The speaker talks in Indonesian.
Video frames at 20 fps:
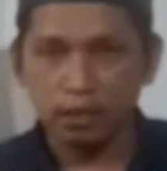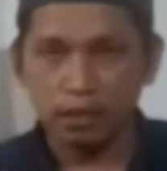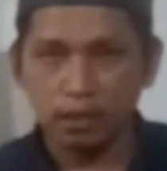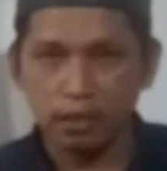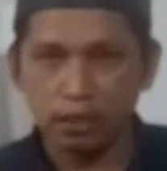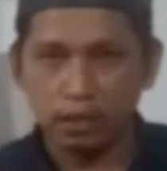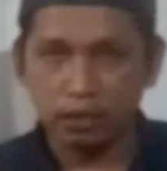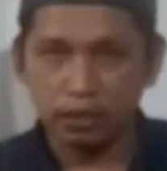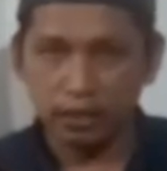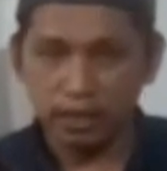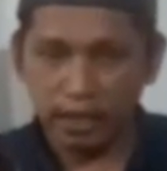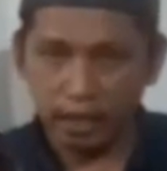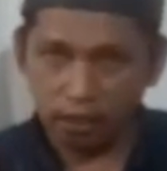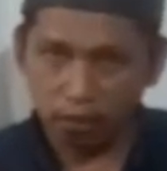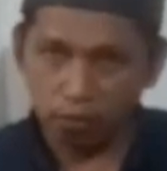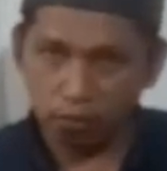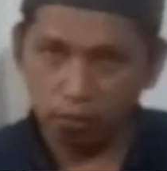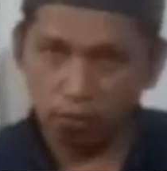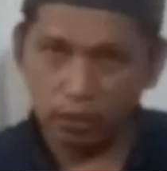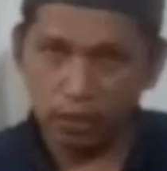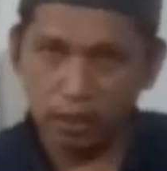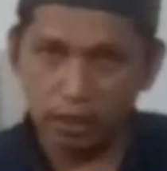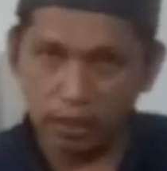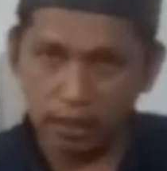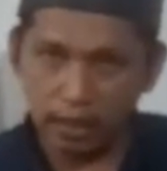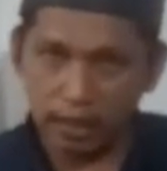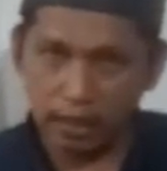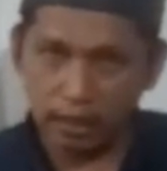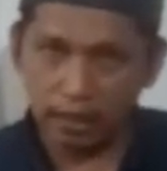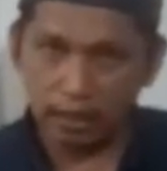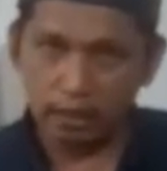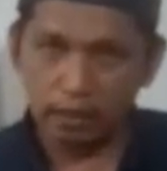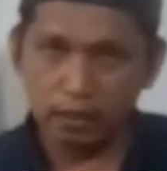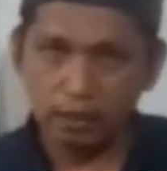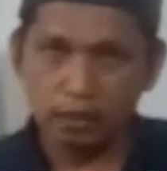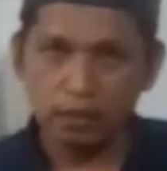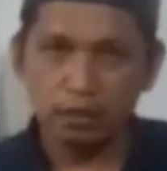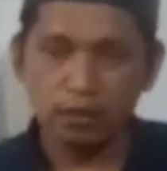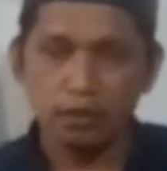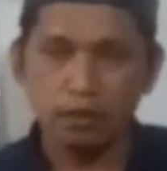uh, jatuh hilang
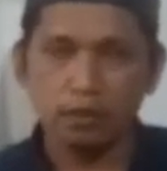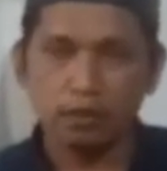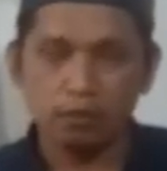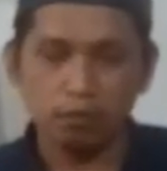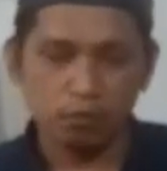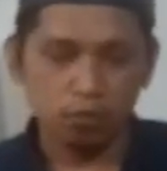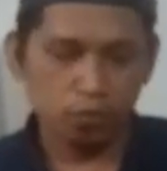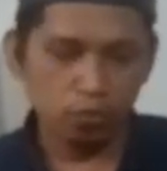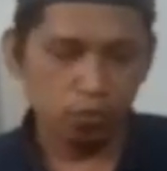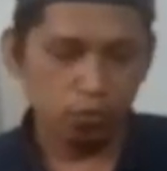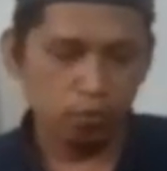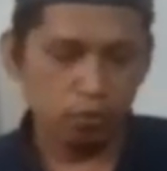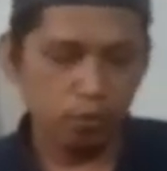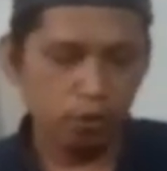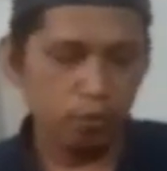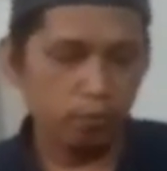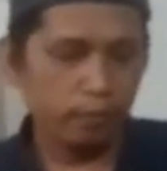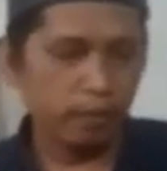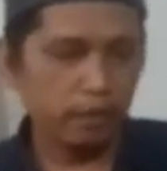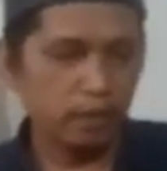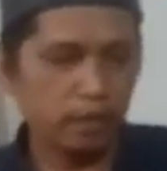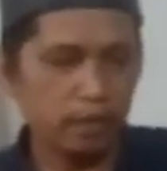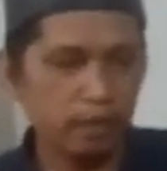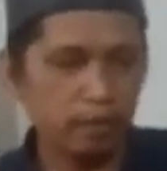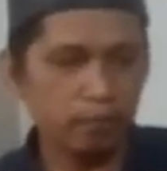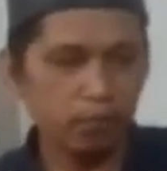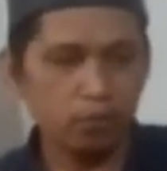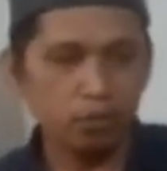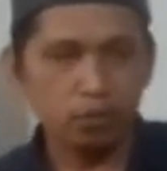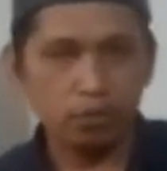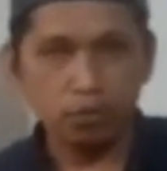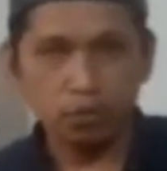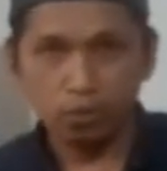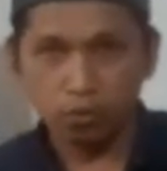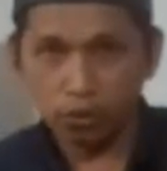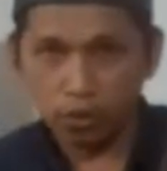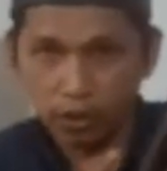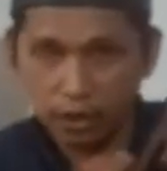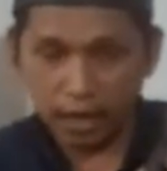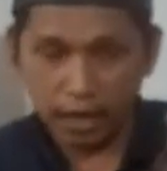untuk menyopetnya pun
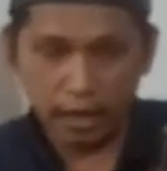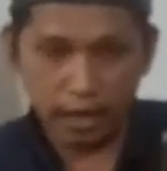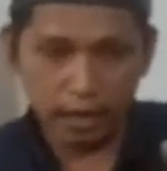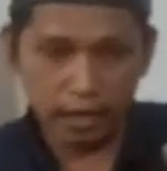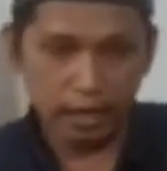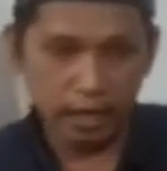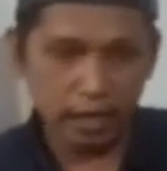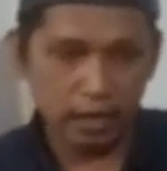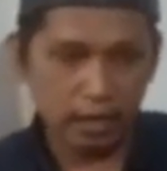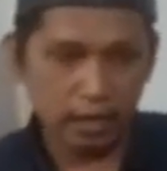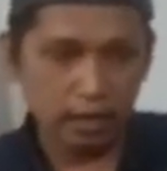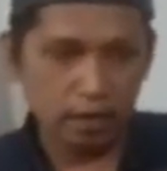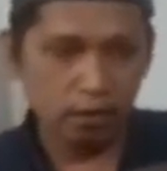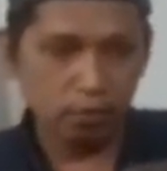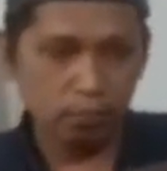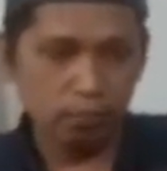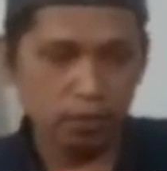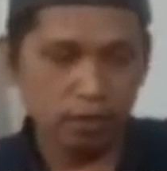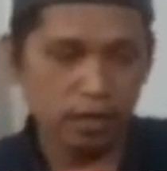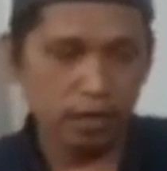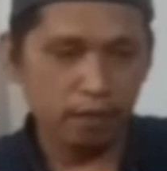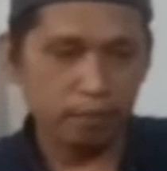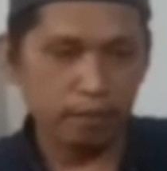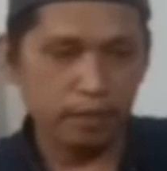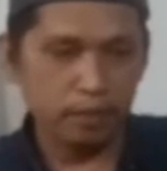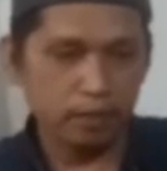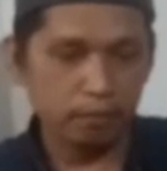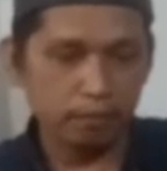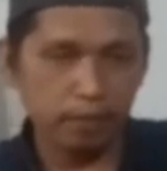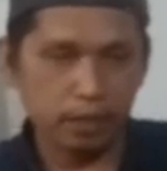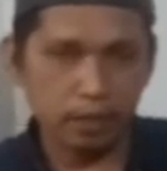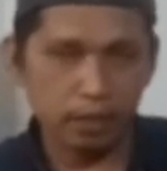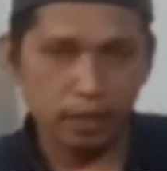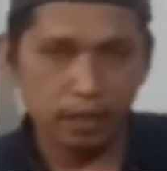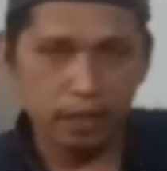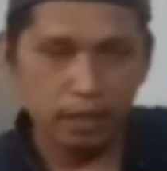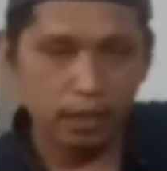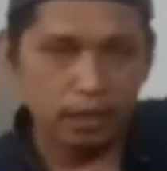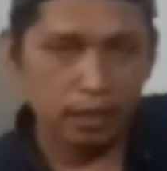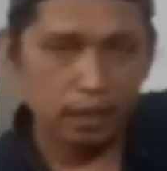susah ya kalau punya HP
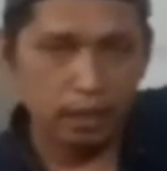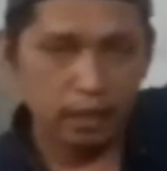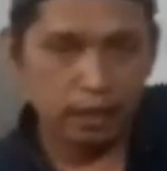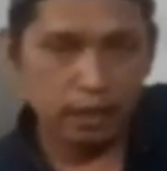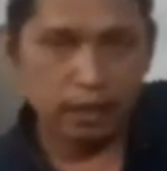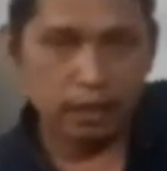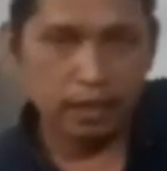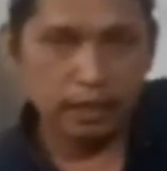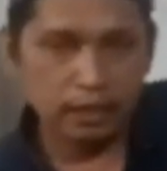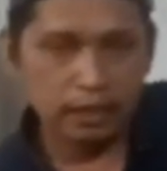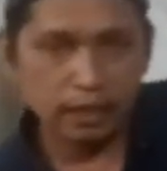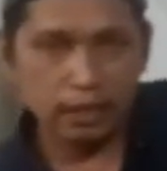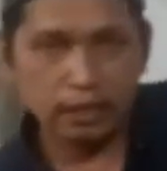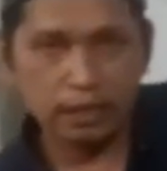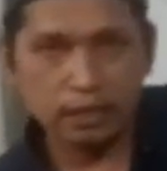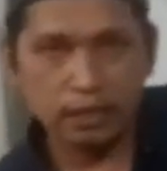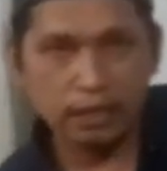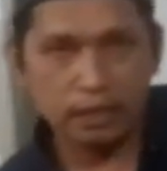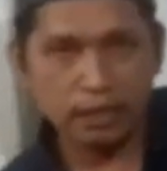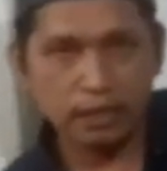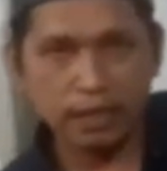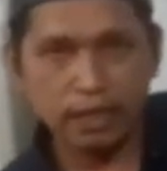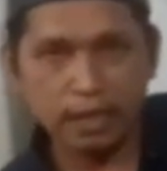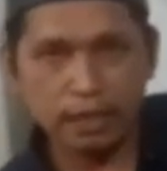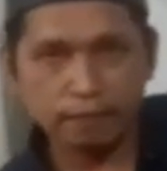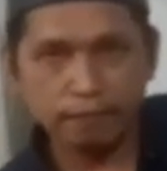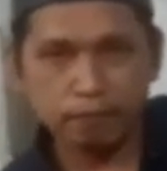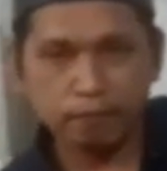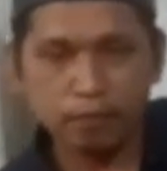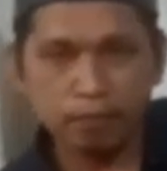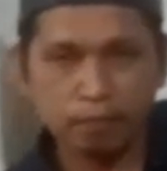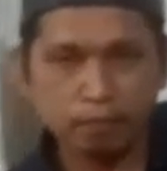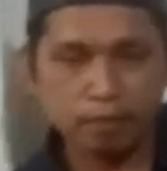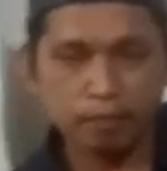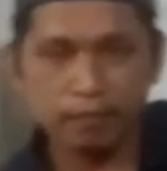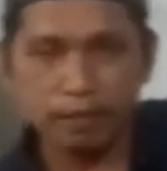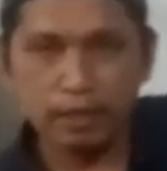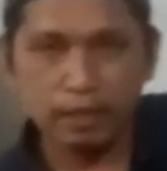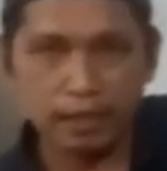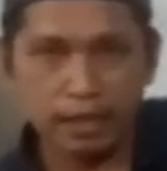seperti ini karena terasa di sini ya
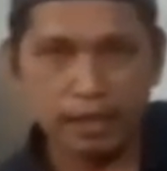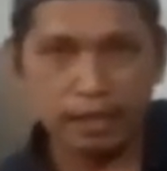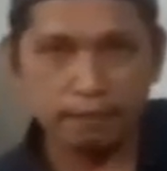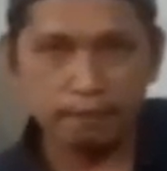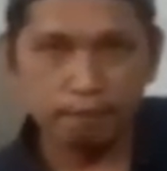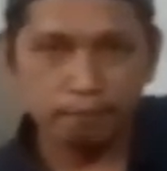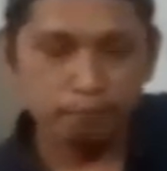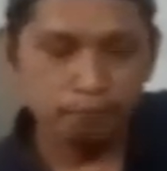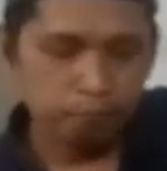pemirsa